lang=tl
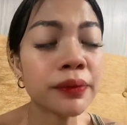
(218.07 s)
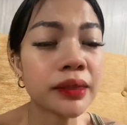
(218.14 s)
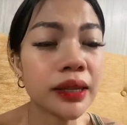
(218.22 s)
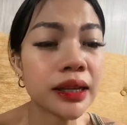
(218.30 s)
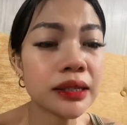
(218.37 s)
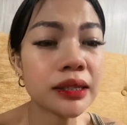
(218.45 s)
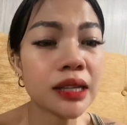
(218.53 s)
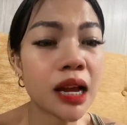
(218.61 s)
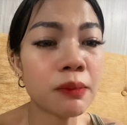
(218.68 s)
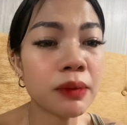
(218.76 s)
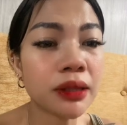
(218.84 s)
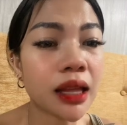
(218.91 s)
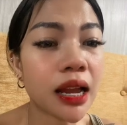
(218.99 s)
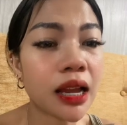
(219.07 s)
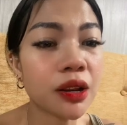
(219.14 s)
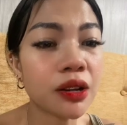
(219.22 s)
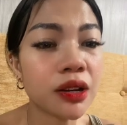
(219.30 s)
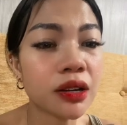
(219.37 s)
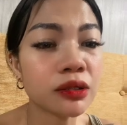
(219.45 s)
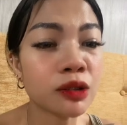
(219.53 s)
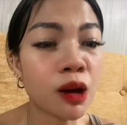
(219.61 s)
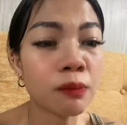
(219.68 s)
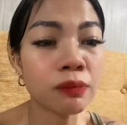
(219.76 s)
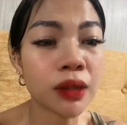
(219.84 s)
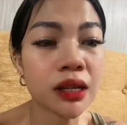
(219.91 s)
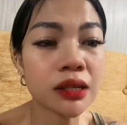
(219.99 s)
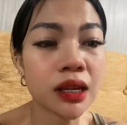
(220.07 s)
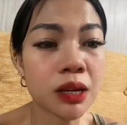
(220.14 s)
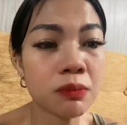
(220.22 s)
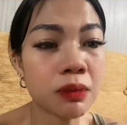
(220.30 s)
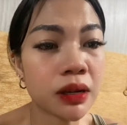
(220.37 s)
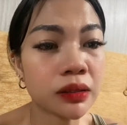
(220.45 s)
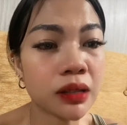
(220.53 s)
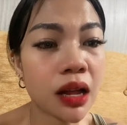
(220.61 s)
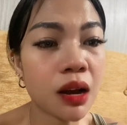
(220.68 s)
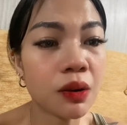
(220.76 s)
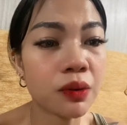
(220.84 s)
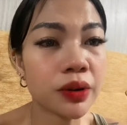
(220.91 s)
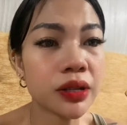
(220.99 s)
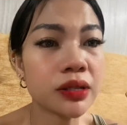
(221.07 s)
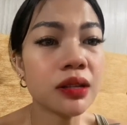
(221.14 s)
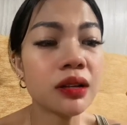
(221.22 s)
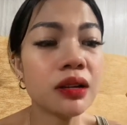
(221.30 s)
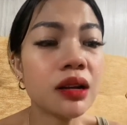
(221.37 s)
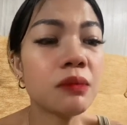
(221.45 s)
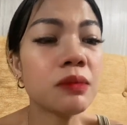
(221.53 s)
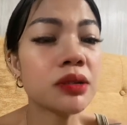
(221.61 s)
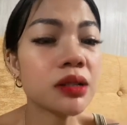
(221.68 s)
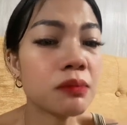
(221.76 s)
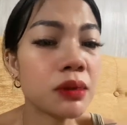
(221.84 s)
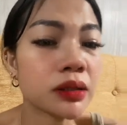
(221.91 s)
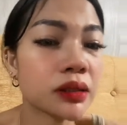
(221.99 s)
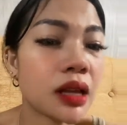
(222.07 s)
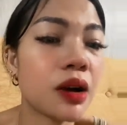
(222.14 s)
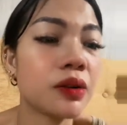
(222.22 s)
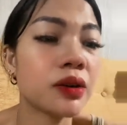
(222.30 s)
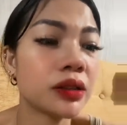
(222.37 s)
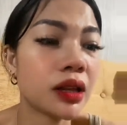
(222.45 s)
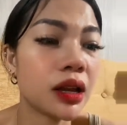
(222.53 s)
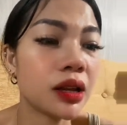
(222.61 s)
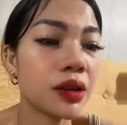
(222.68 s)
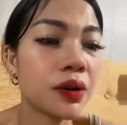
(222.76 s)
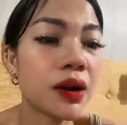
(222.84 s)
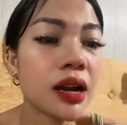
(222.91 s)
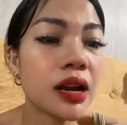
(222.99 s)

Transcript: nagsasabi tayo ng something sa ibang tao is talagang masamang tao na tayo.